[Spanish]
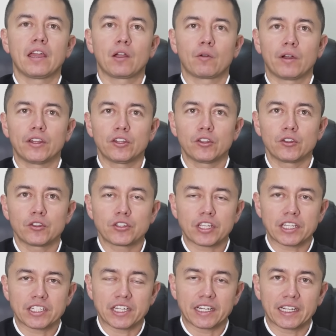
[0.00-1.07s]
Cuando nos
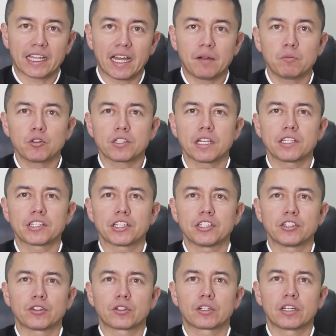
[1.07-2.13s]
acercamos al
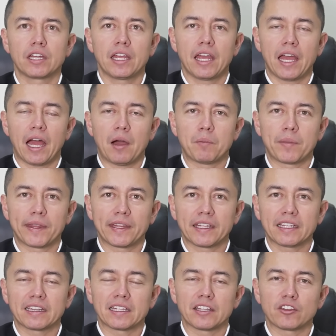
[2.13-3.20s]
Señor a
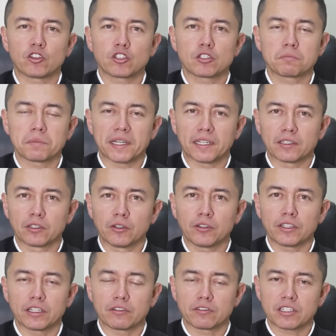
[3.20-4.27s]
pedirle nos
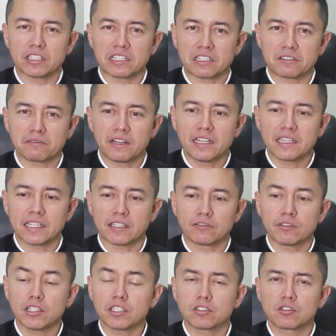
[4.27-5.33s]
perdone nuestras faltas,
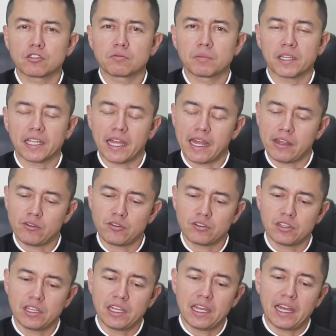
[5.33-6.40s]
nuestros pecados,